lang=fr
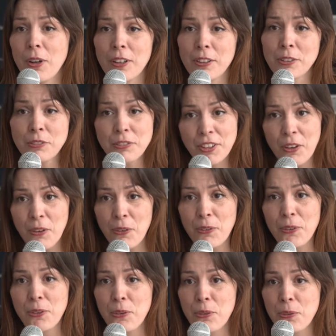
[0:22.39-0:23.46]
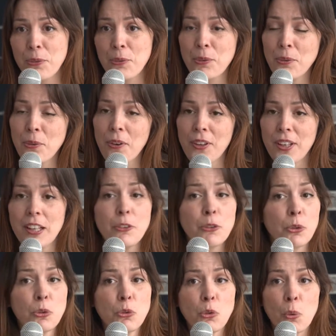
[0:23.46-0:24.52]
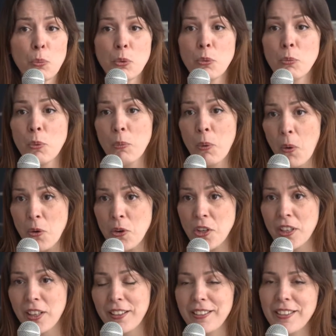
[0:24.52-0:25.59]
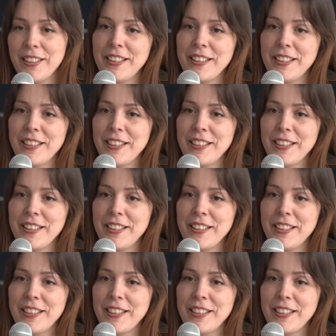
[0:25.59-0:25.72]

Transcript: la conférence sur quelle structure pour mon projet.